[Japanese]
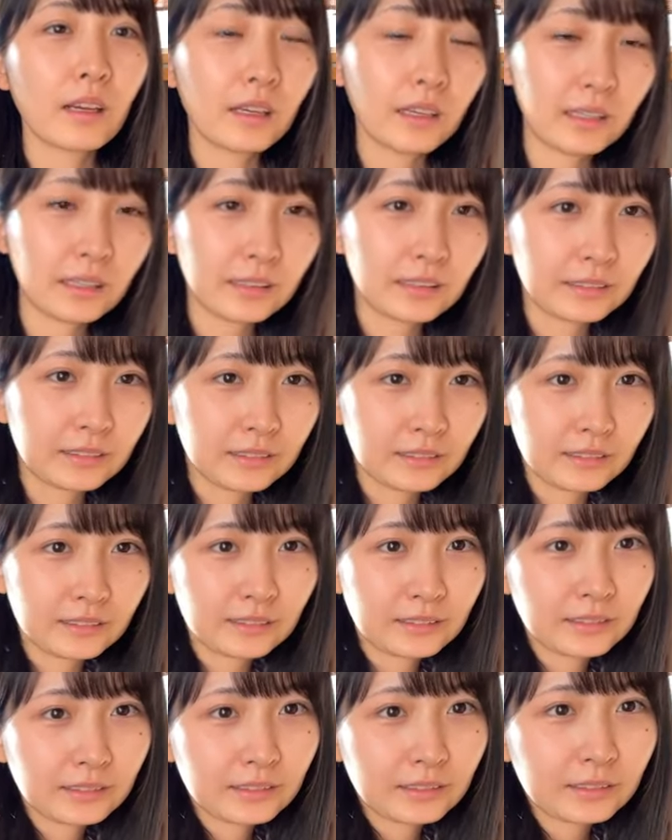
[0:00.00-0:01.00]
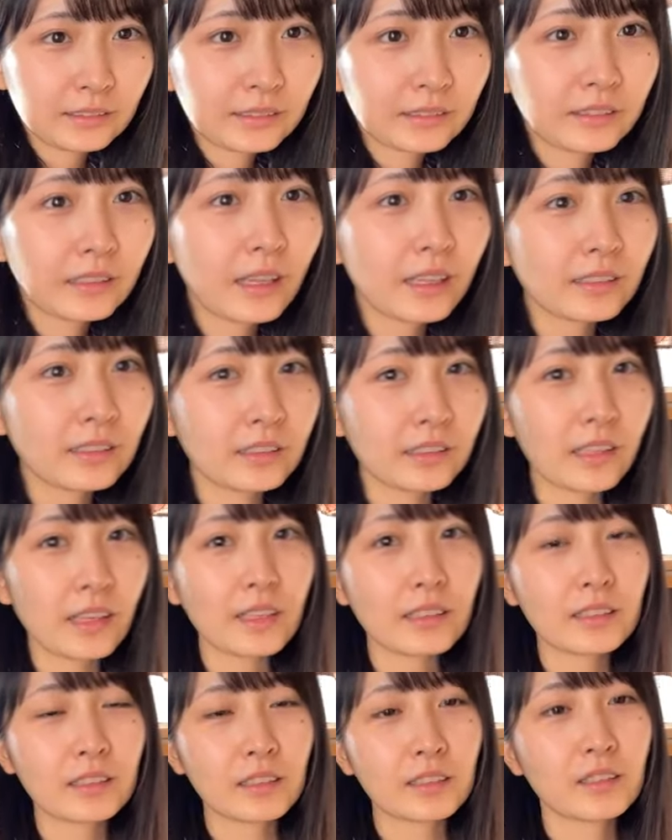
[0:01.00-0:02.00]
はいです
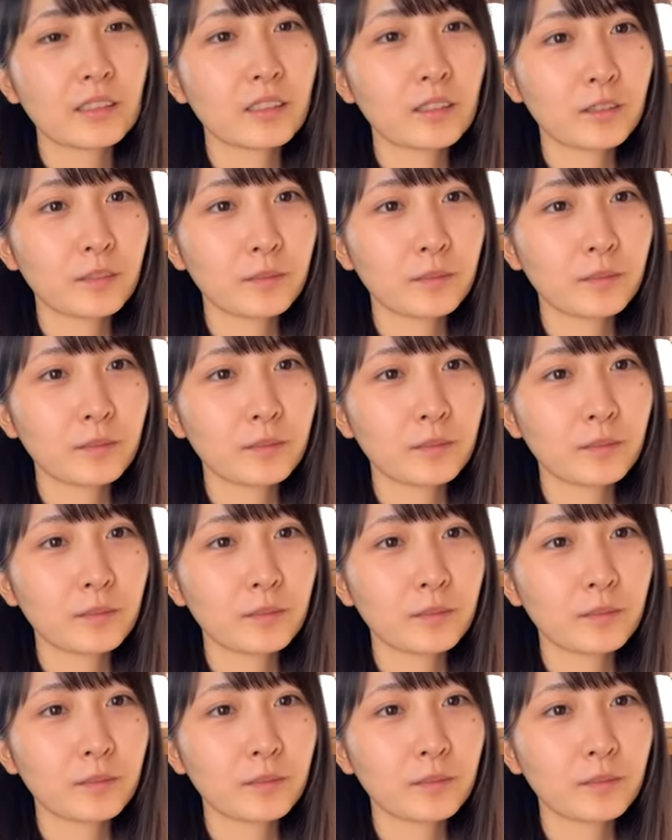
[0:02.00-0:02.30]
です